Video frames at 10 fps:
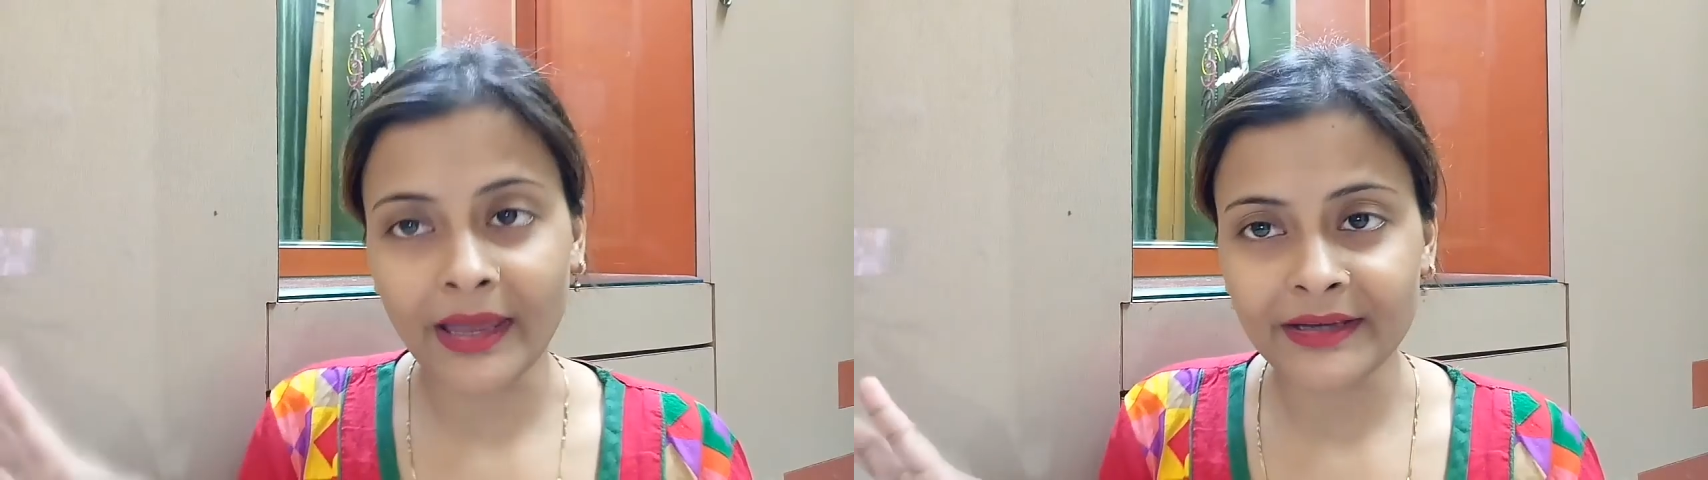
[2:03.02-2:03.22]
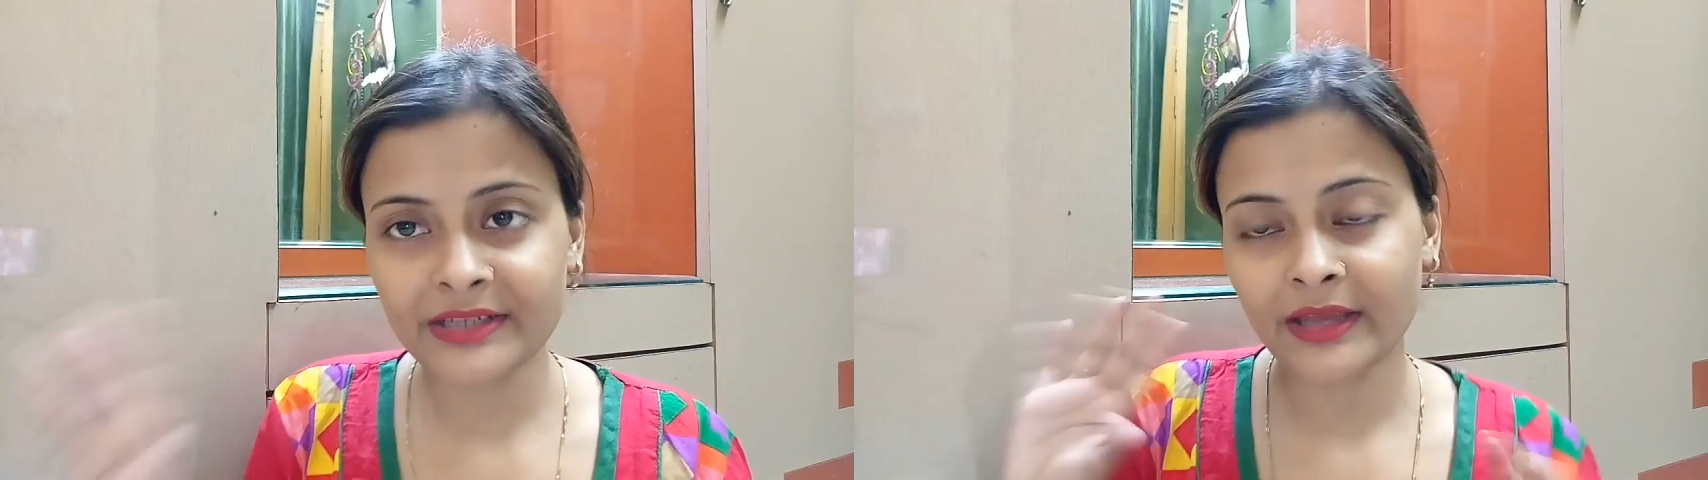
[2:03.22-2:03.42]

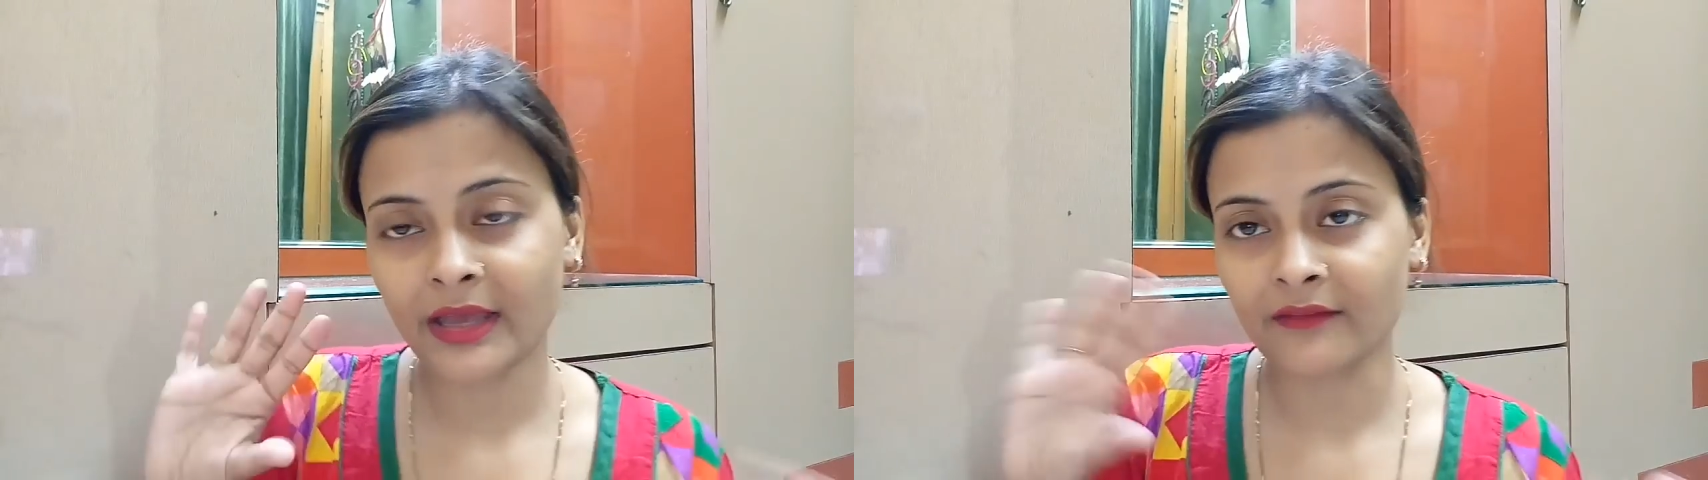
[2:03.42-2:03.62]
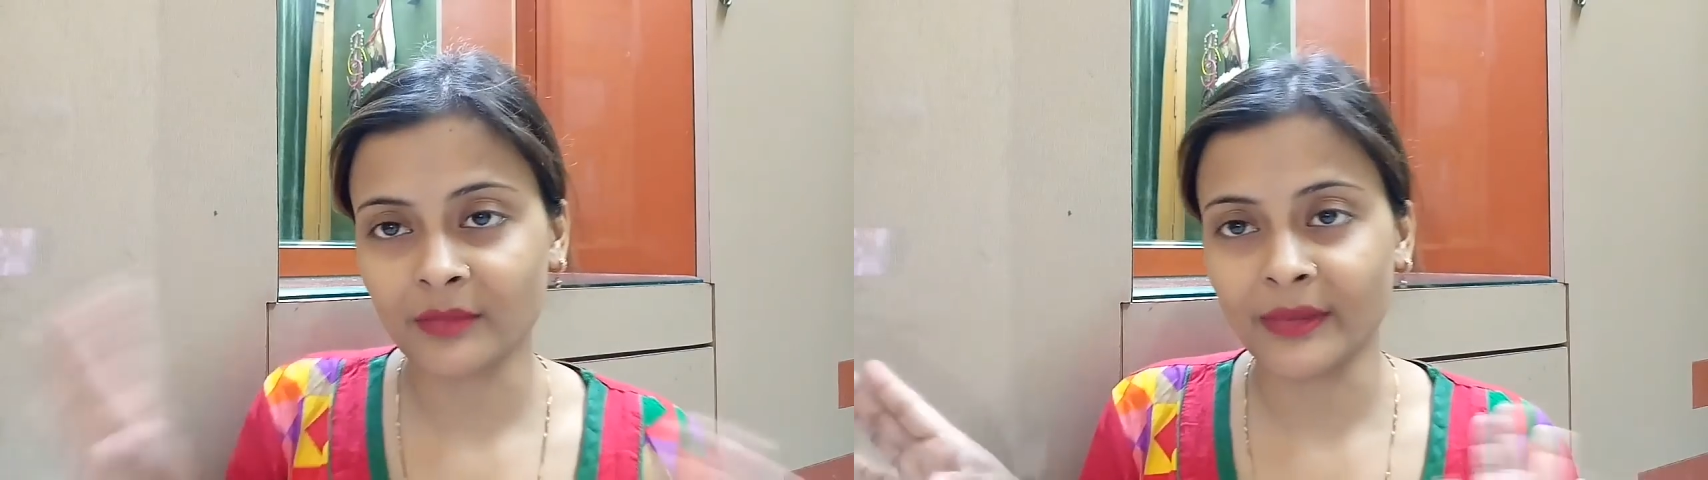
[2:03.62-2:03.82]
लाइट
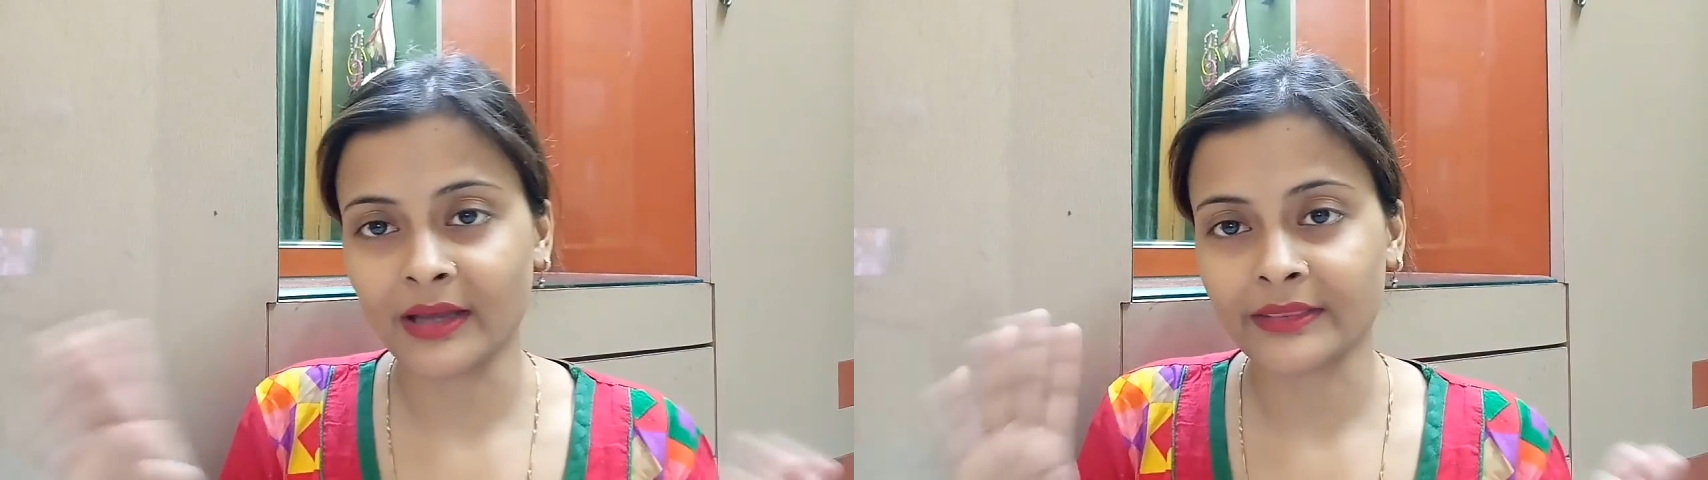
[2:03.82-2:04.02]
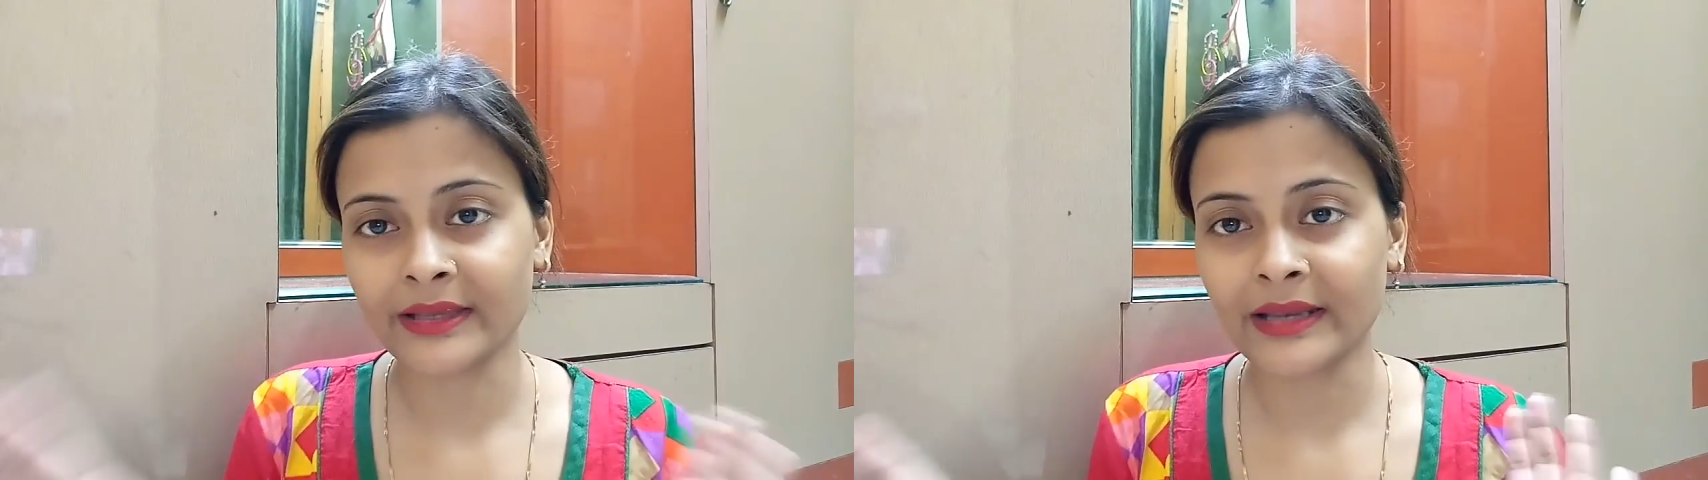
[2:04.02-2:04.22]
हैवी में
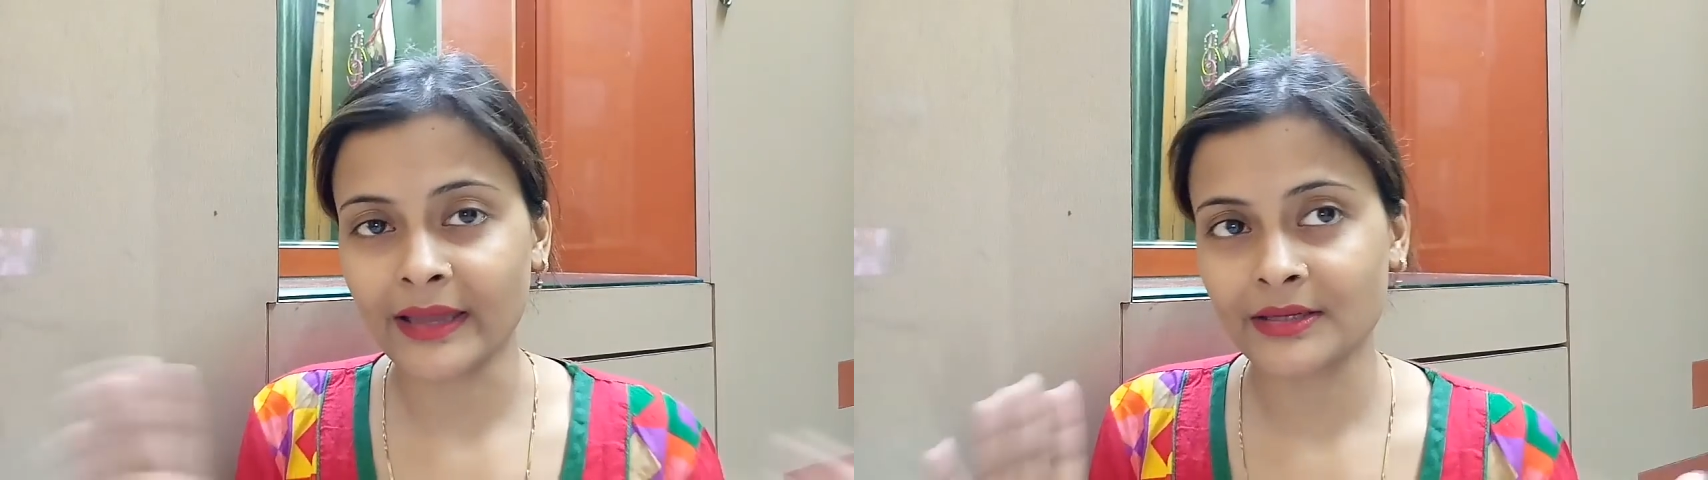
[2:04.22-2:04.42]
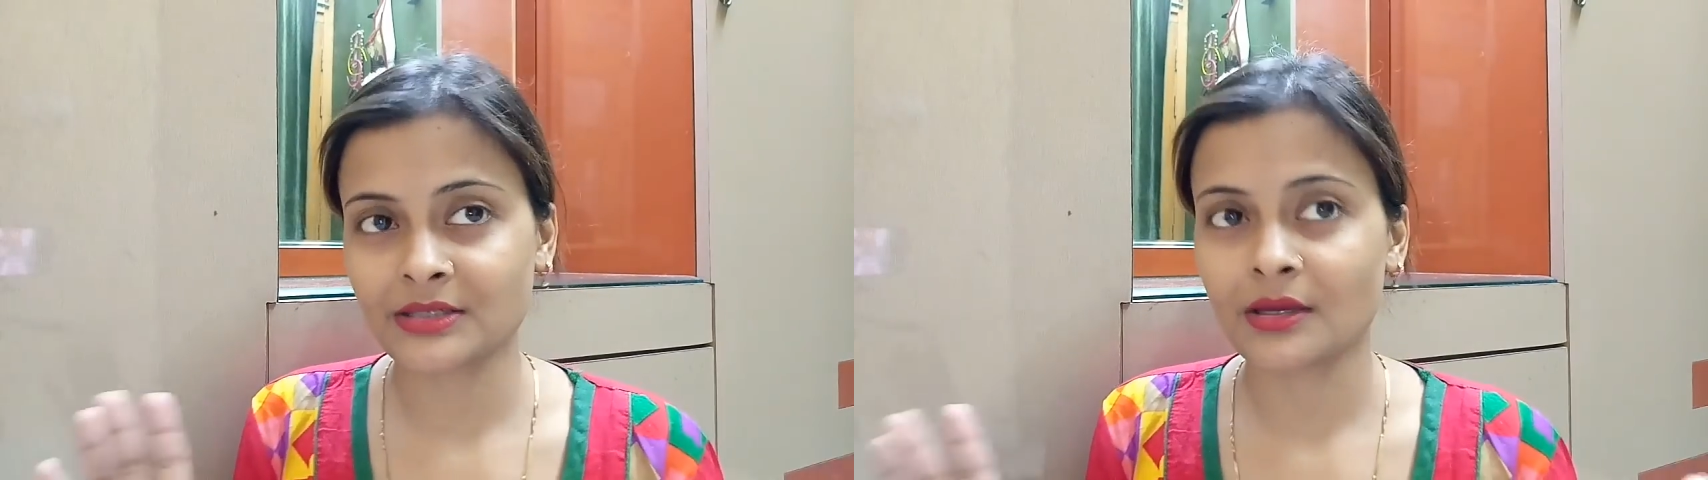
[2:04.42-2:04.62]
आते हैं
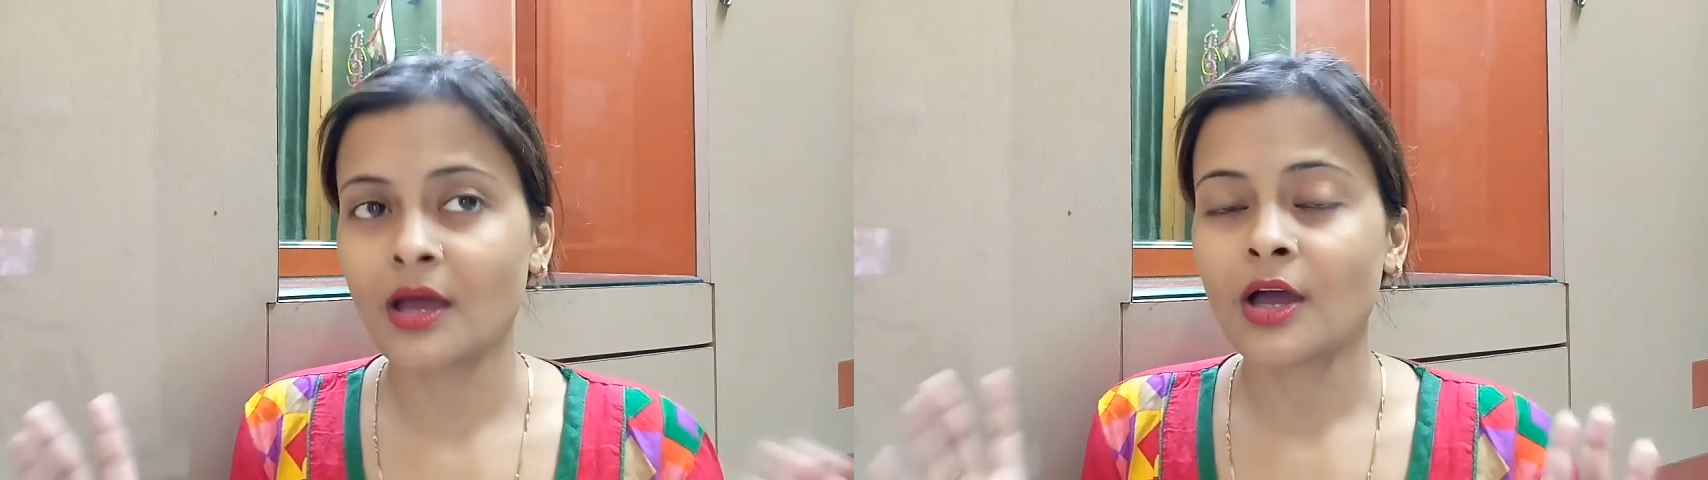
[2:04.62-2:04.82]
लाइट